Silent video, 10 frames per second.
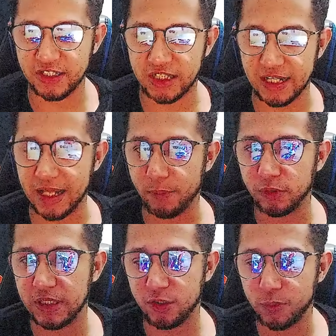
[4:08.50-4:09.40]
que a AIW
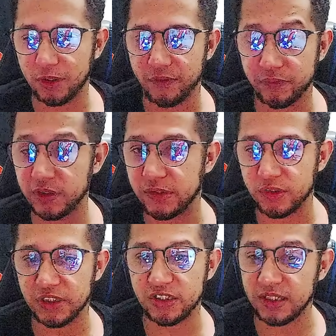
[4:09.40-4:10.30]
teria uma nova versão, a
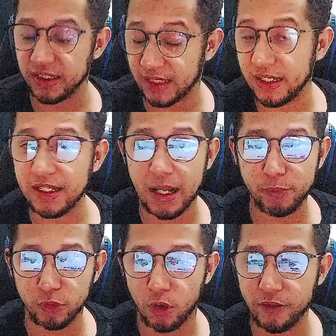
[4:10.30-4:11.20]
gente ainda tá na
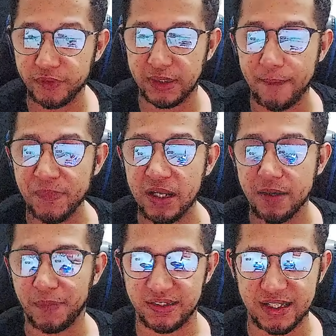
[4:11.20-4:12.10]
AIW 9, tá?
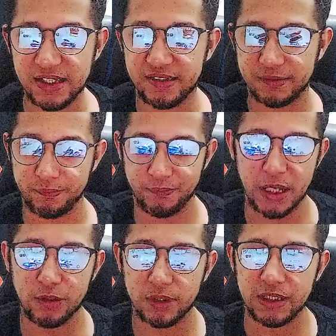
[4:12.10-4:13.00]
Mas eles
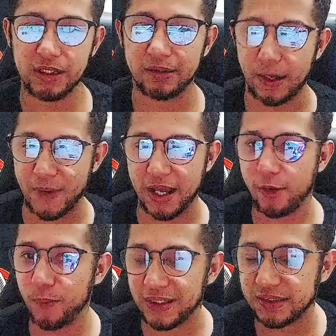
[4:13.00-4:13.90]
meio que trabalharam
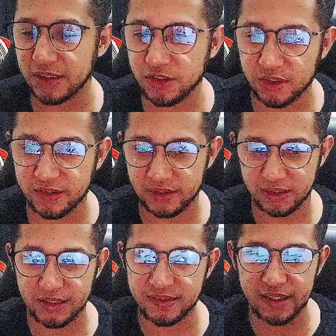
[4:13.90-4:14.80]
bastante nesse,
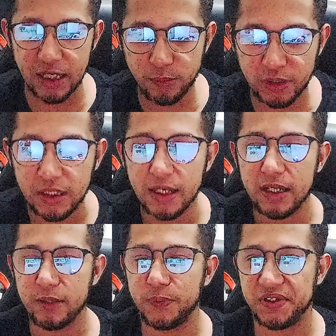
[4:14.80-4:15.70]
nesse game
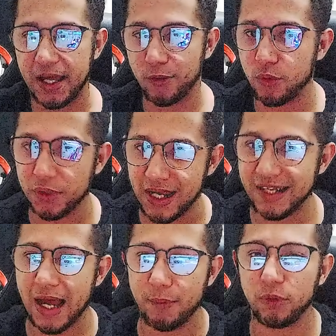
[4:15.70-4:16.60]
e fizeram com que a
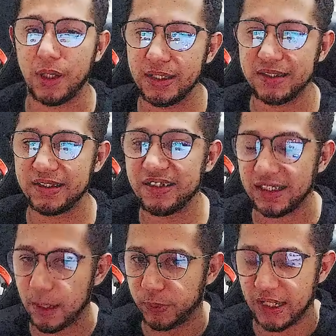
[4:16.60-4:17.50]
AIW ainda assim se
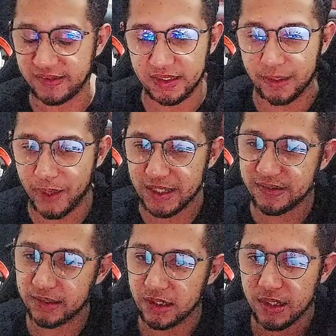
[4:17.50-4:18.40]
adaptasse ainda
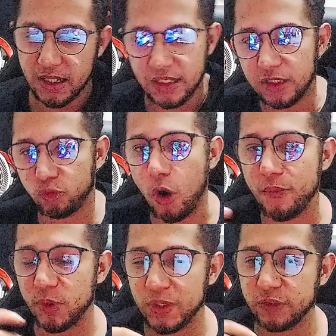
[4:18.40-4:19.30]
mais, e isso
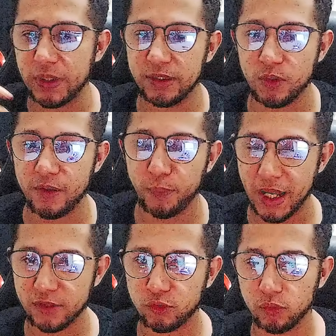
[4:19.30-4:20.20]
obviamente vai ter um
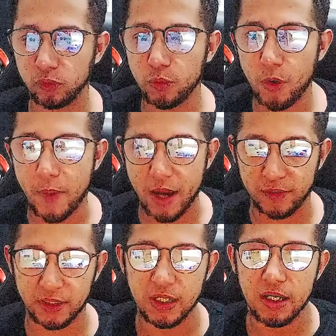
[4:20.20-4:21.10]
reflexo no mobile,
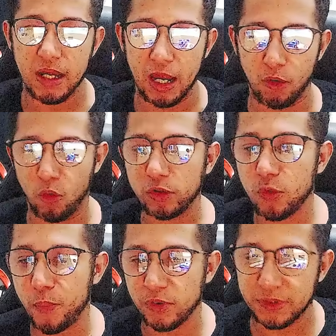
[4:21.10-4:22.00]
né? É, outro
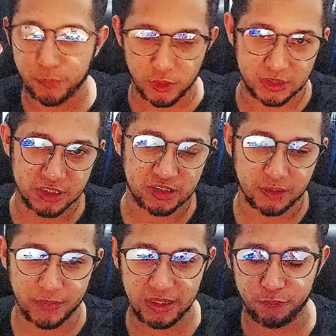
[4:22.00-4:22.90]
ponto importante
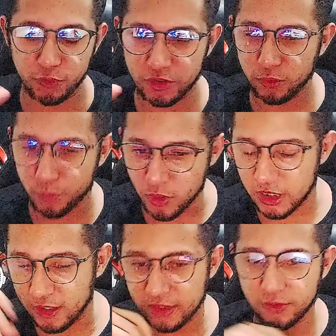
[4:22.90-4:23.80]
também, fugindo um
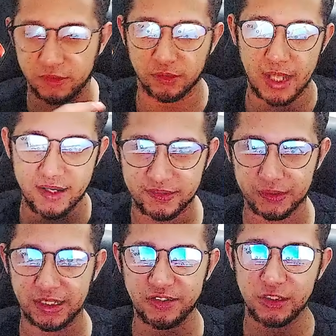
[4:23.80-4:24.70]
pouquinho ali dos celulares
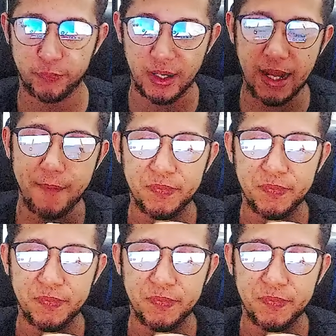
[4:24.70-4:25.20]
da gente falar,